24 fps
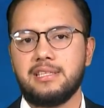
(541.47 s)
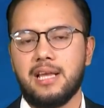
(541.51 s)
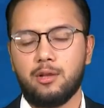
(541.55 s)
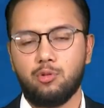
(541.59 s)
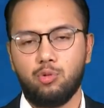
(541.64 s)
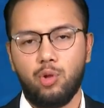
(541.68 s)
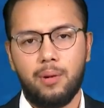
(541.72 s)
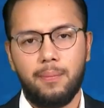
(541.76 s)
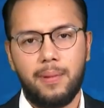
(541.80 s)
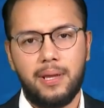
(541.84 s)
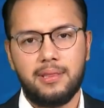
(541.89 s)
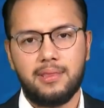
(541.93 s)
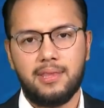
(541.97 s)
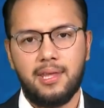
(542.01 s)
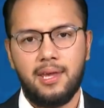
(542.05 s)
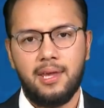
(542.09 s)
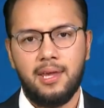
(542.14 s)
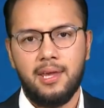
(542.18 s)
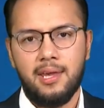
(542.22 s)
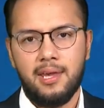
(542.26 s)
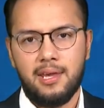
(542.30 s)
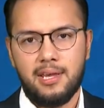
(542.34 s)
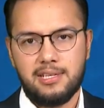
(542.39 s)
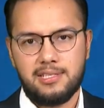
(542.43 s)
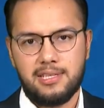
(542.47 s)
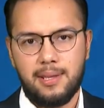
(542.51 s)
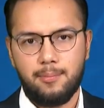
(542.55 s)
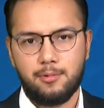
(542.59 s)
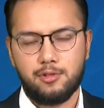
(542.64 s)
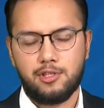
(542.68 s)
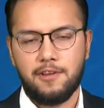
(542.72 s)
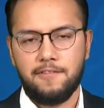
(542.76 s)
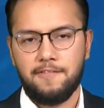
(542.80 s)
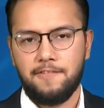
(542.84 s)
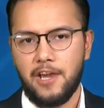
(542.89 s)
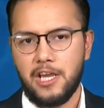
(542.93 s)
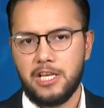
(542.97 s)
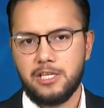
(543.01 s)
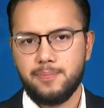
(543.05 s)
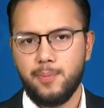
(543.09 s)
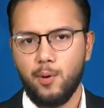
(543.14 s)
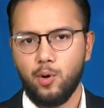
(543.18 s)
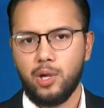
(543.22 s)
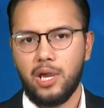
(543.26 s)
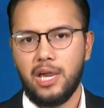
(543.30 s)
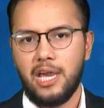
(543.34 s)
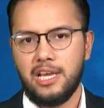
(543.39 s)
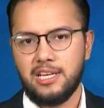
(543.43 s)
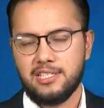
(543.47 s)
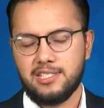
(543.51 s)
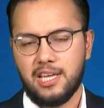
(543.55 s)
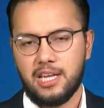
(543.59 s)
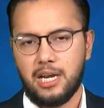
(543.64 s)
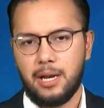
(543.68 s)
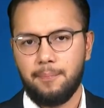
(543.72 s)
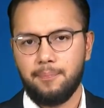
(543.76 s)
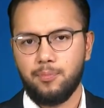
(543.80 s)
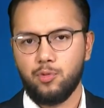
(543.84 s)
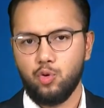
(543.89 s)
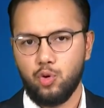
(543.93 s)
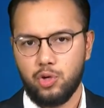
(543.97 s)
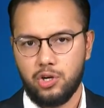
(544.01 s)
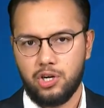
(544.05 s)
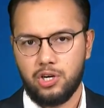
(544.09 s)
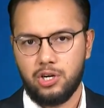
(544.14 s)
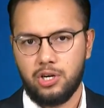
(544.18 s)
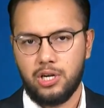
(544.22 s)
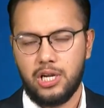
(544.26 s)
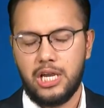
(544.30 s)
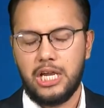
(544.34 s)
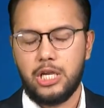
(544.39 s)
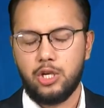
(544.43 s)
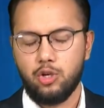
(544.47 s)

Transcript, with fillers: Actualmente estamos en Facebook, Instagram, Twitter y